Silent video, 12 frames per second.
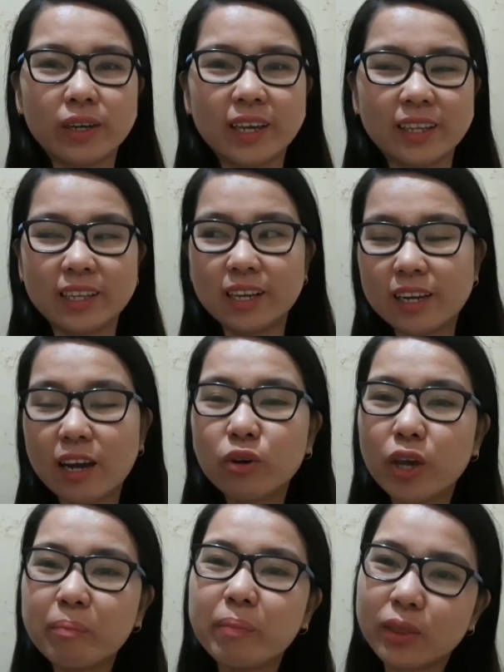Ayan, nilalak ko
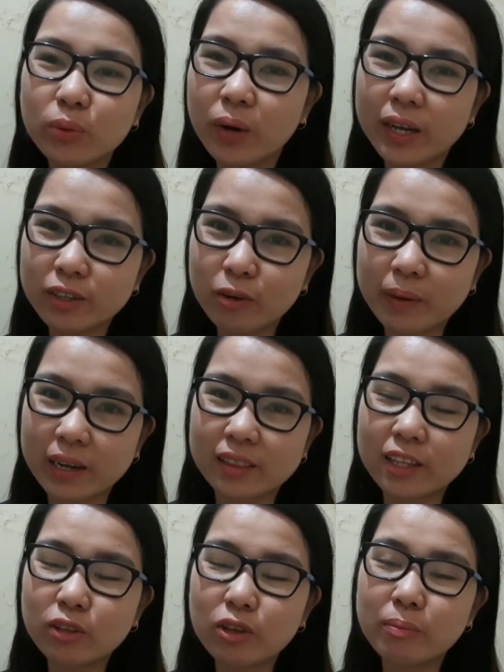yung pintuan ko, pag
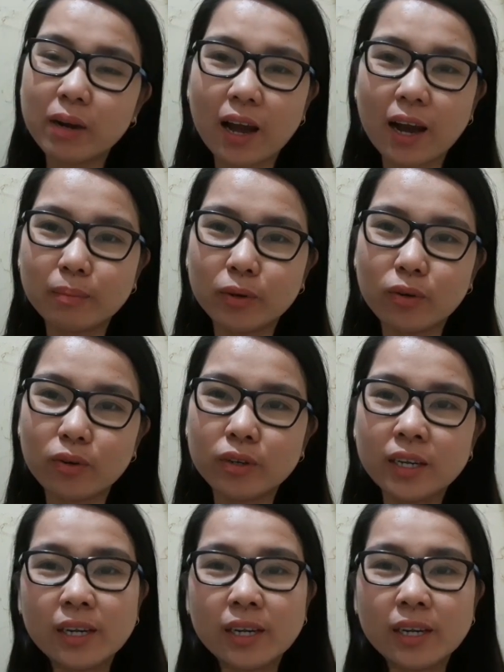andito yung mga amo ko,